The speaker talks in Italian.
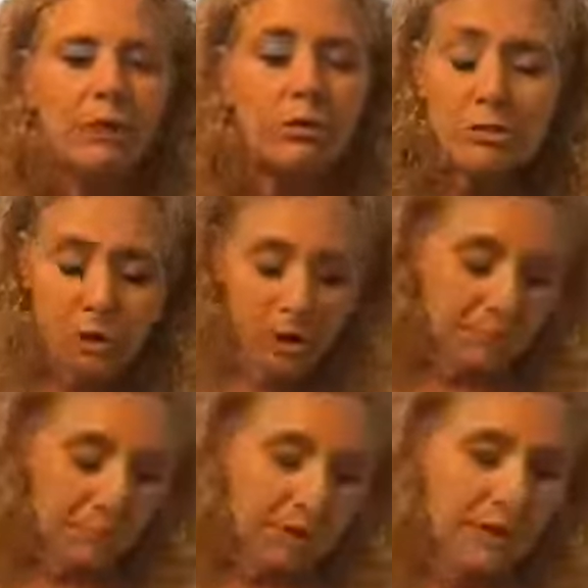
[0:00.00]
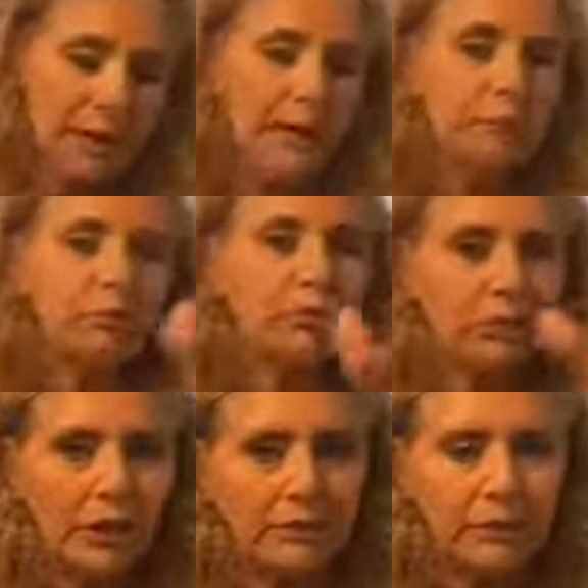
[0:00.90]
Questo poi sarà
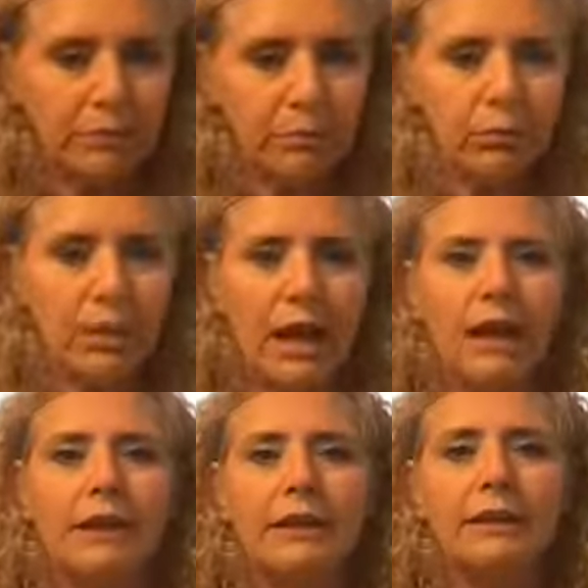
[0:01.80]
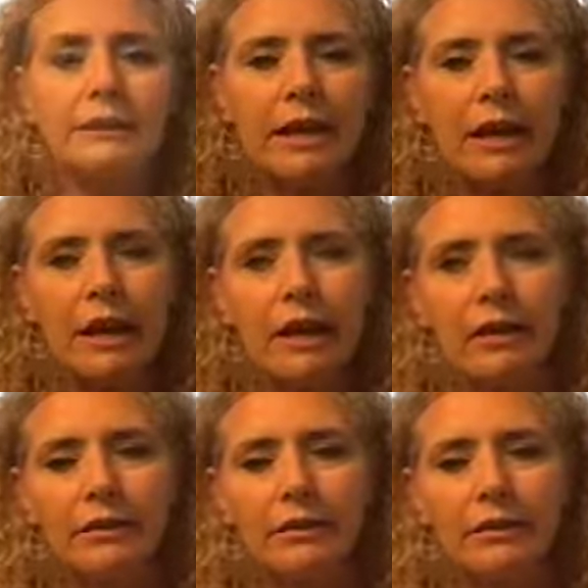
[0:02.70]
importante più in là e
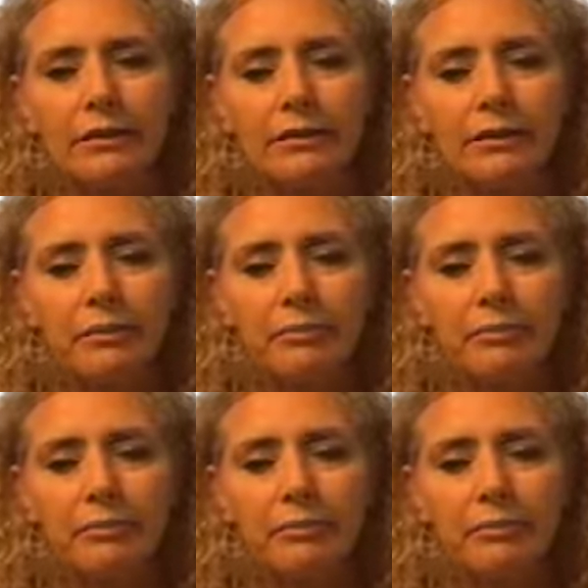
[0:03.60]
sarà eh,